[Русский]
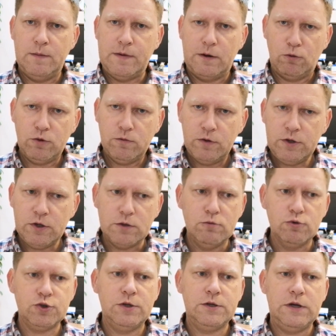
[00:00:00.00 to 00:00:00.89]
оборудование
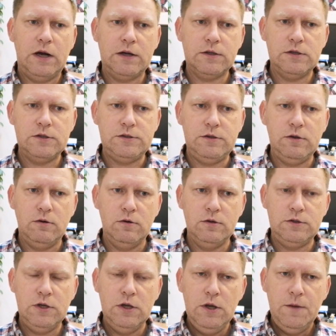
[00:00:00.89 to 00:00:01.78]
нужно как-то
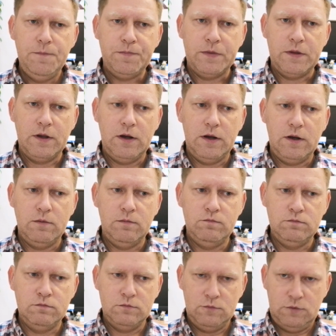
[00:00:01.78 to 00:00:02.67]
сделать э,
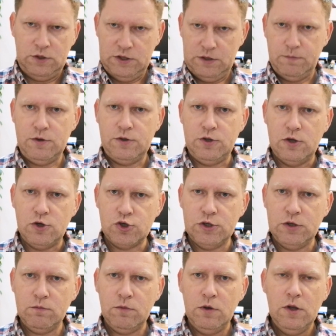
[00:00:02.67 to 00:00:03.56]

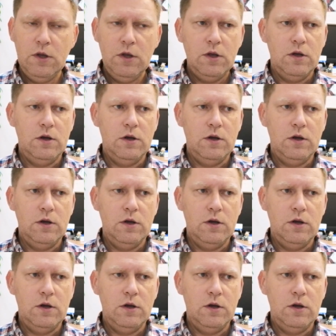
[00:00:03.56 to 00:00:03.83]
герметичным,